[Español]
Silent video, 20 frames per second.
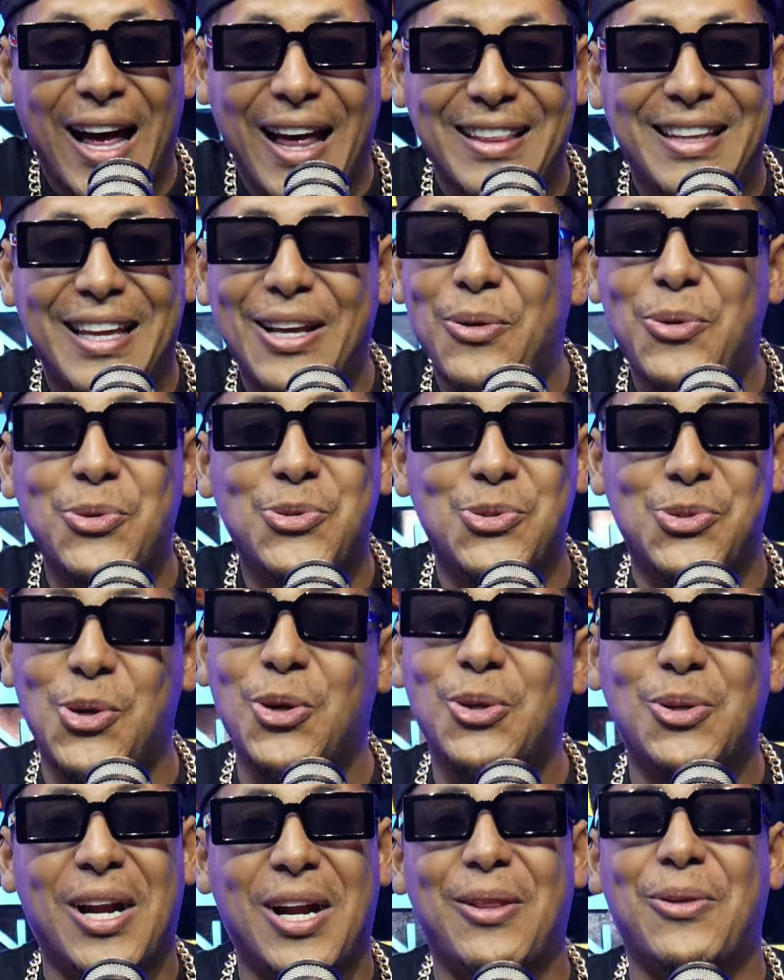de
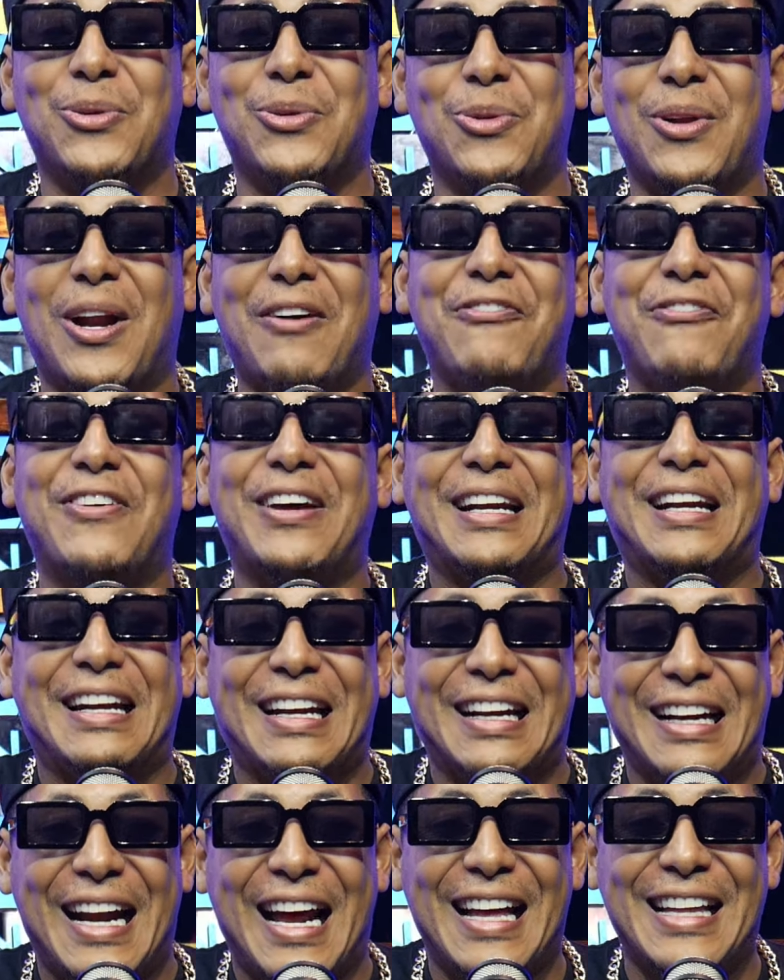nosotros, la doctora
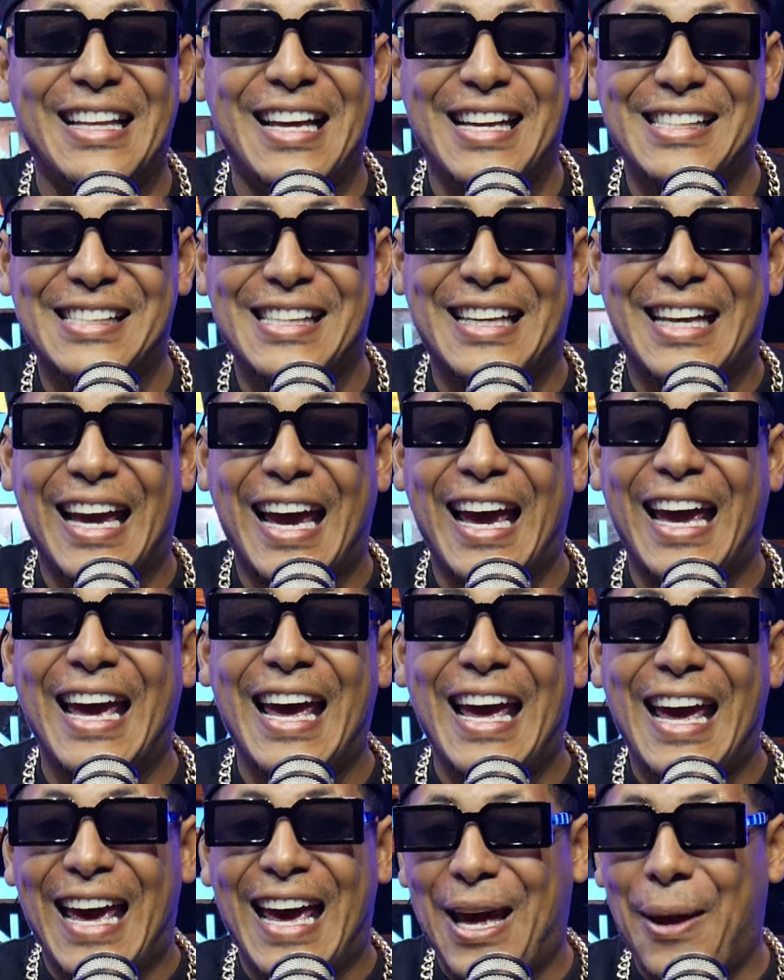Fernández. Así que
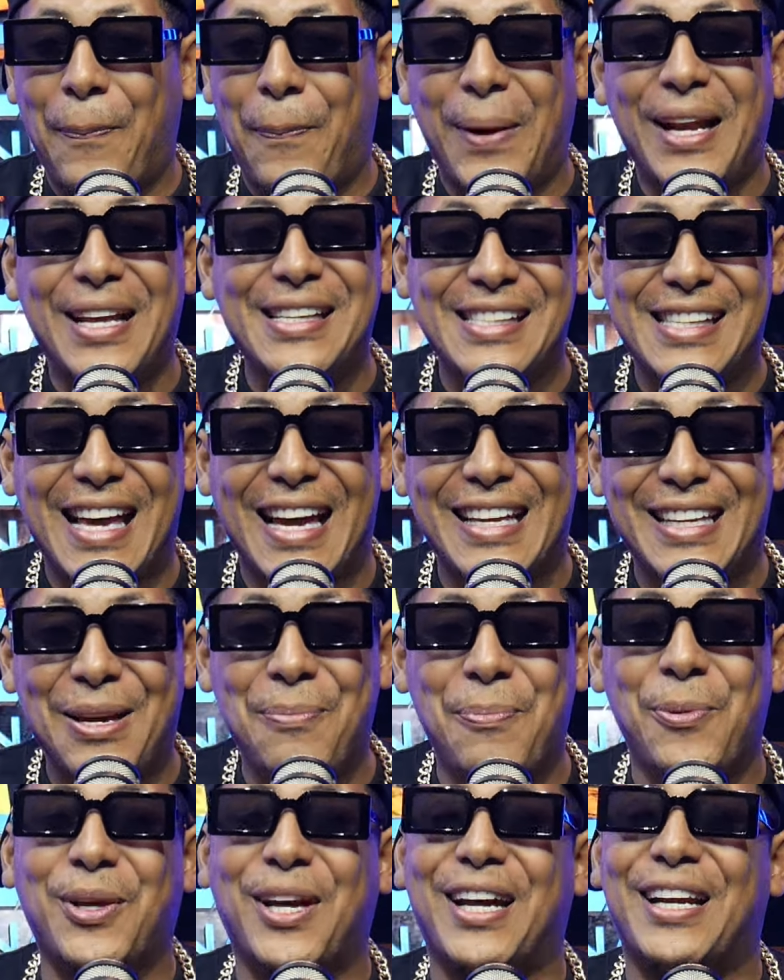espérense allí
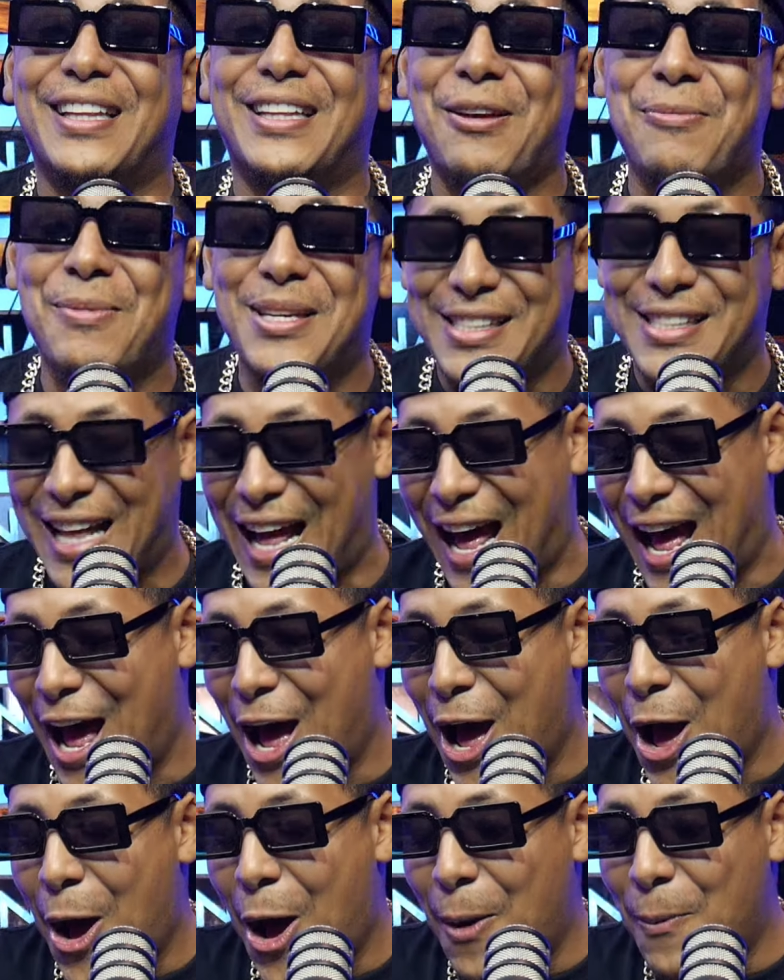porque el tema está
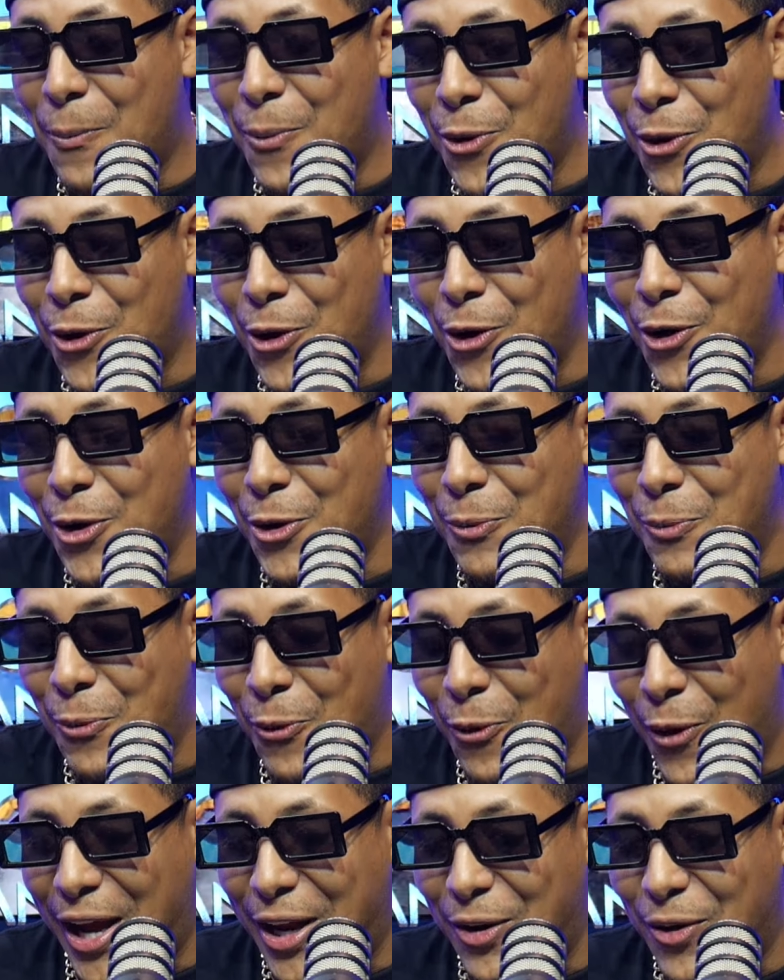muy
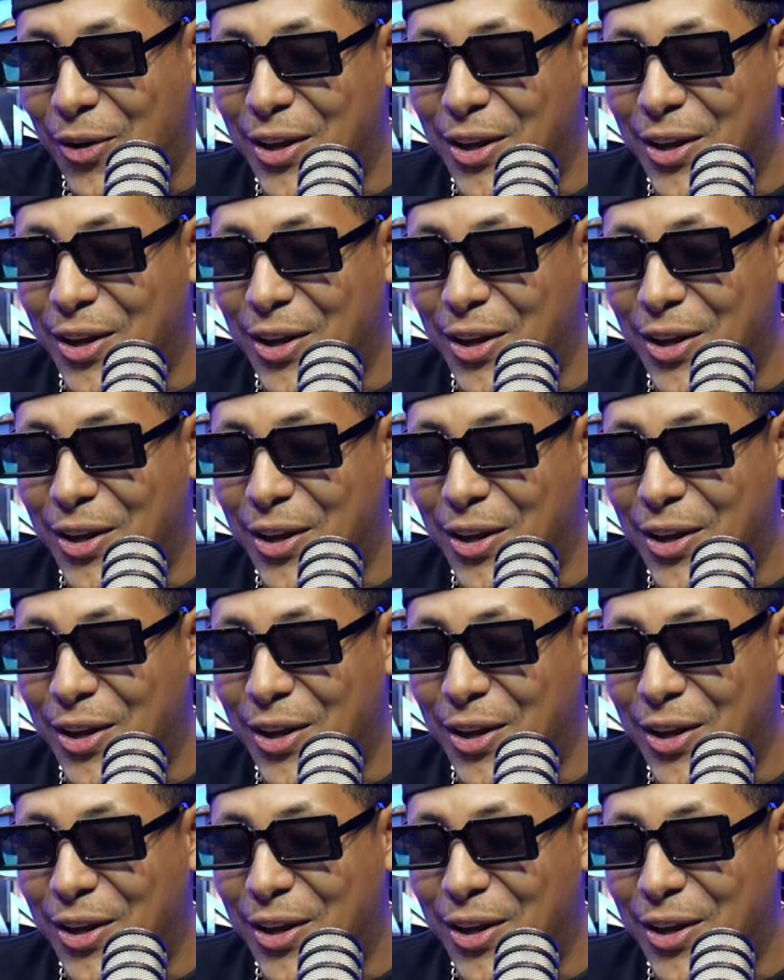bueno.